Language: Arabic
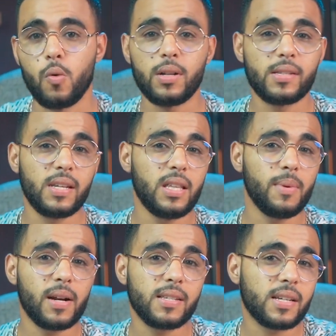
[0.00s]
وهاد السيده
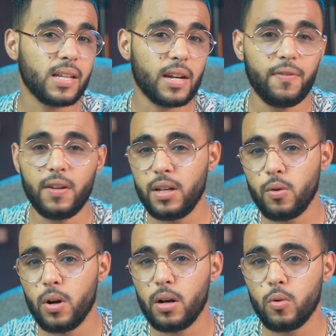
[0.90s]
ما كانت كتعرف عليه
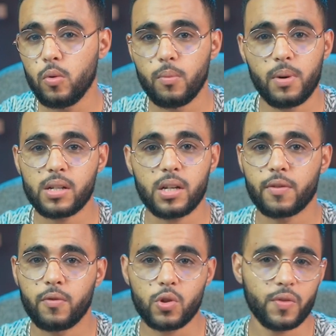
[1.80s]
والو ما
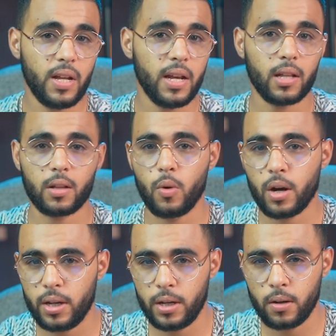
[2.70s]
كتعرفوش في الحياه الواقعيه